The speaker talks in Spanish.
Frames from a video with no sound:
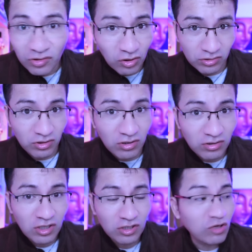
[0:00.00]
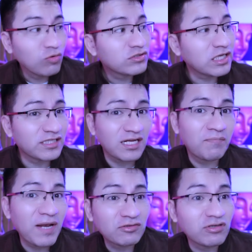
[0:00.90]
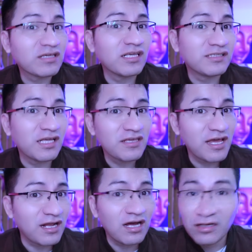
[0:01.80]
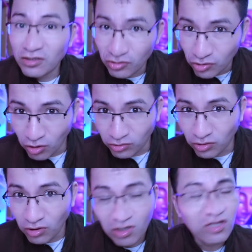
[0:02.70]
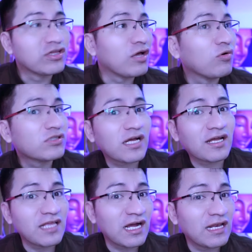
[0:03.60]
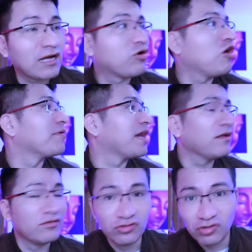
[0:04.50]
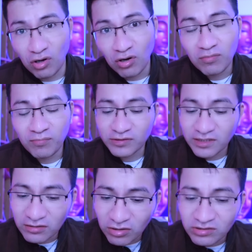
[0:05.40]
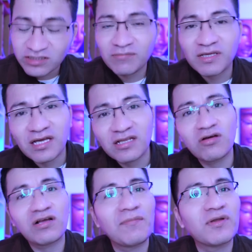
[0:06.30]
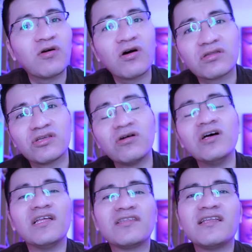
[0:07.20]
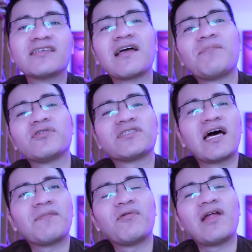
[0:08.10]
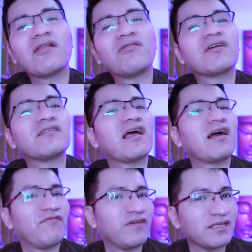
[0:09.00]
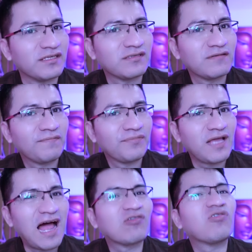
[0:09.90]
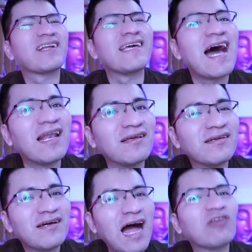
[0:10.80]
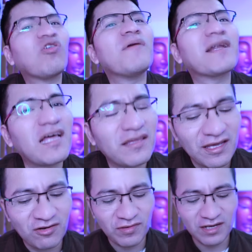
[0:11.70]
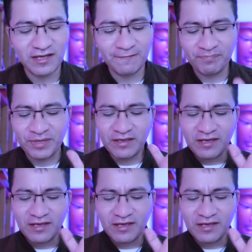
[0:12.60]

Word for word: No, no. ¿Te gusta hacer plato de quinceñera? No, no. ¿Te gusta que te hagan la cobra? No. Pues entonces, mi querido Capricornio, tienes que apostar por algo que te haga feliz. Algo real, algo verdadero, ¿vale?